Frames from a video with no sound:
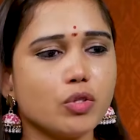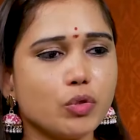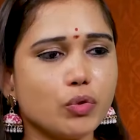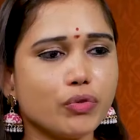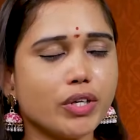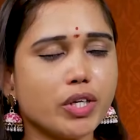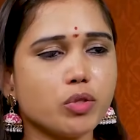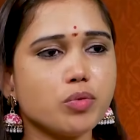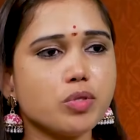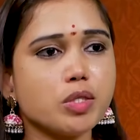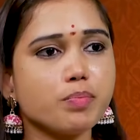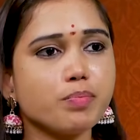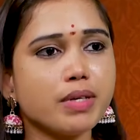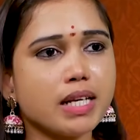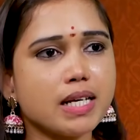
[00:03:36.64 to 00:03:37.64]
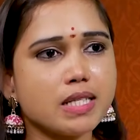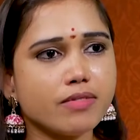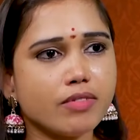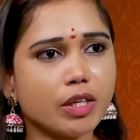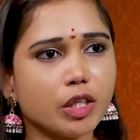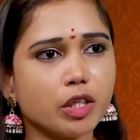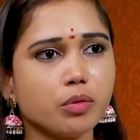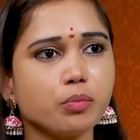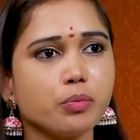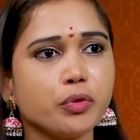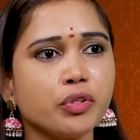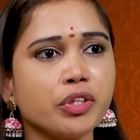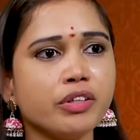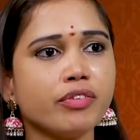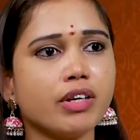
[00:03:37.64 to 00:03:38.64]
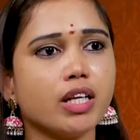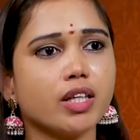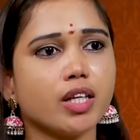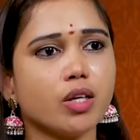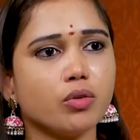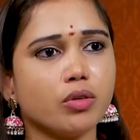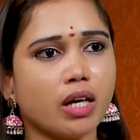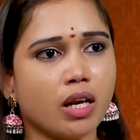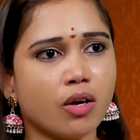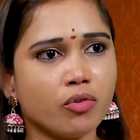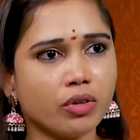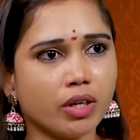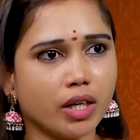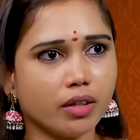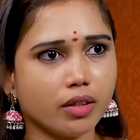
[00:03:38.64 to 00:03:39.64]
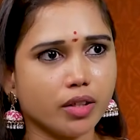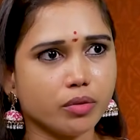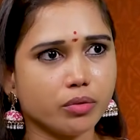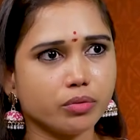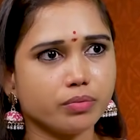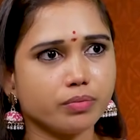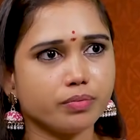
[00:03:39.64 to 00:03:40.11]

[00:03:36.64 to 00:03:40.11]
గురువుగారు సింహరాశి వారికి బుధుని ఫలితాలు ఎలా ఉన్నాయంటారు